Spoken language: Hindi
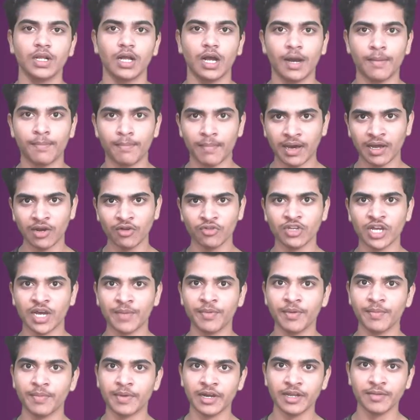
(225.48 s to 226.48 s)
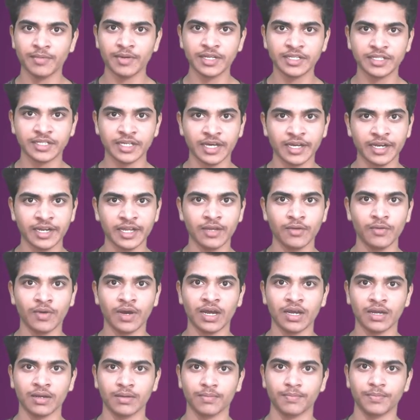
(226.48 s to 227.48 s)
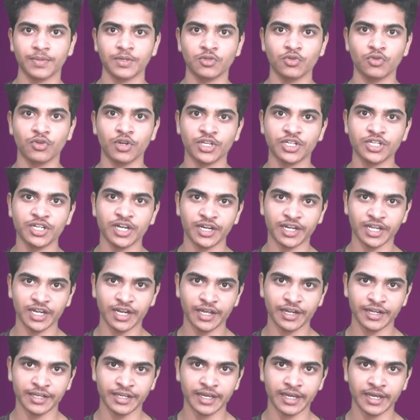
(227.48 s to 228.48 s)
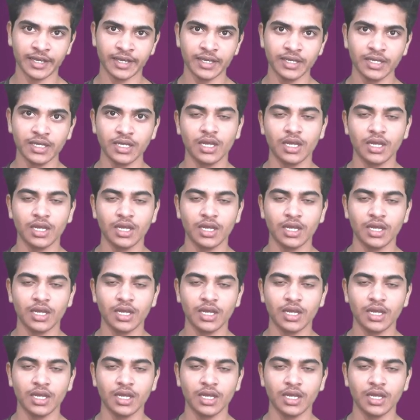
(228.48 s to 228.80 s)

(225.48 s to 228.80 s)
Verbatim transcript: अब मान लो जहाँ पे बड़े बड़े शहर हैं वहाँ पे जो रेजिडेंटल एरिया है